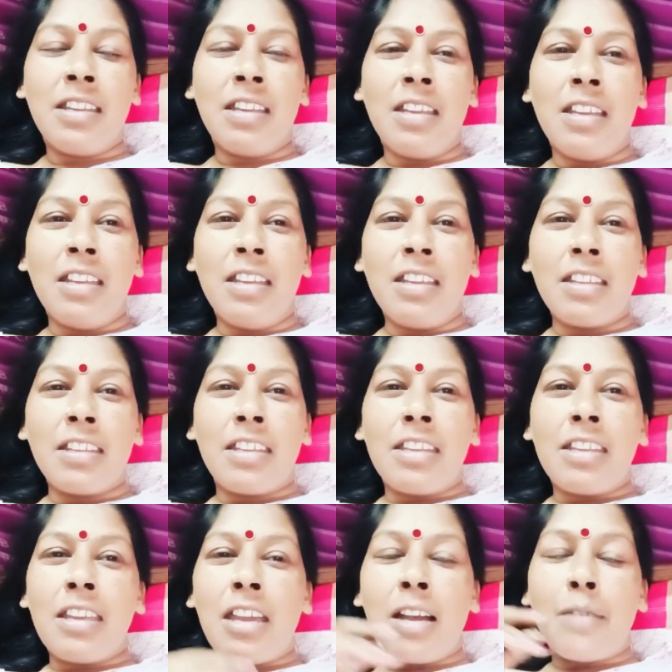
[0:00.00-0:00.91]
कि ये
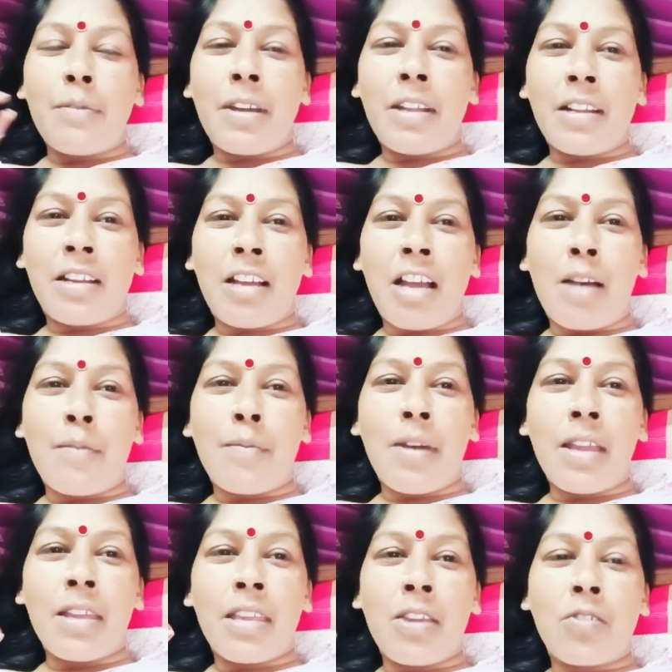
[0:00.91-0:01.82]
हमारे काम आएगी
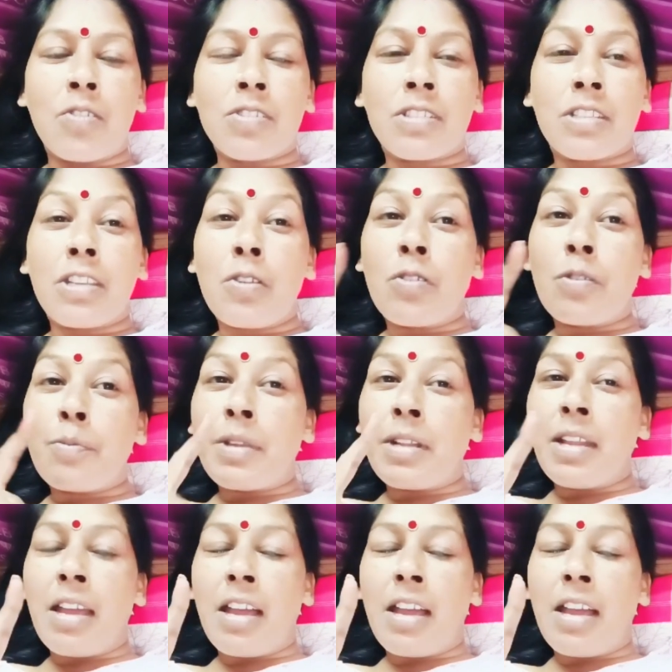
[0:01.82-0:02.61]
कुछ क्योंकि मैंने अब